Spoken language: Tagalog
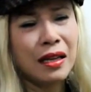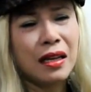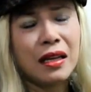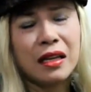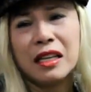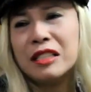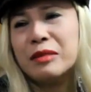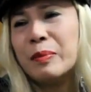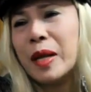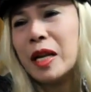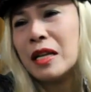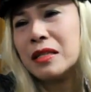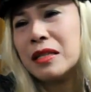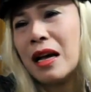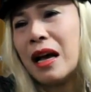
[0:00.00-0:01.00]
I felt
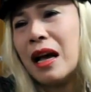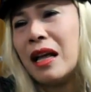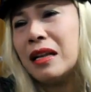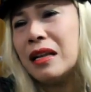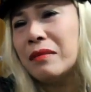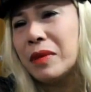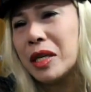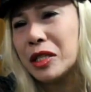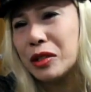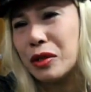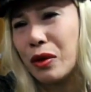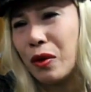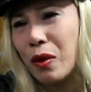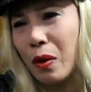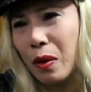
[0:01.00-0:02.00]
na parang
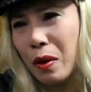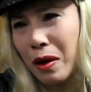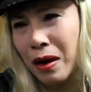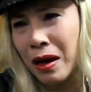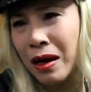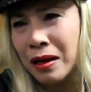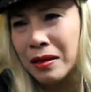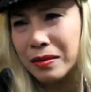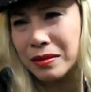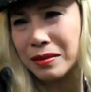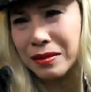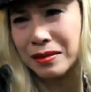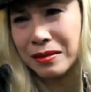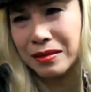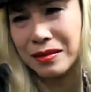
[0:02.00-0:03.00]
nag-iisa pa rin ako.
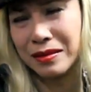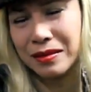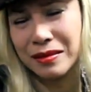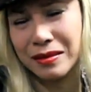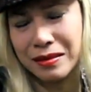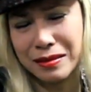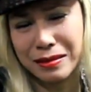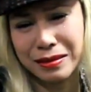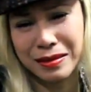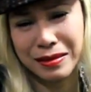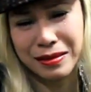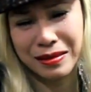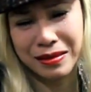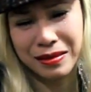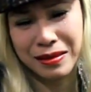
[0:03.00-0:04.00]
Parang
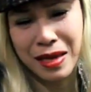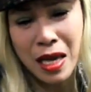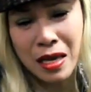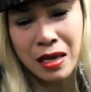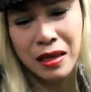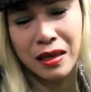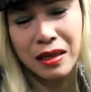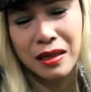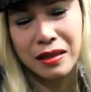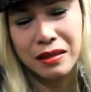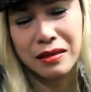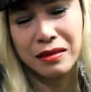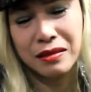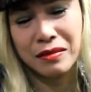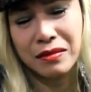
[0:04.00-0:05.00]
my world was still
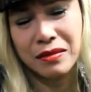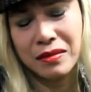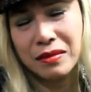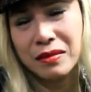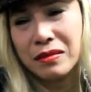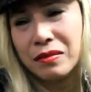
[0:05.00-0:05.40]
empty.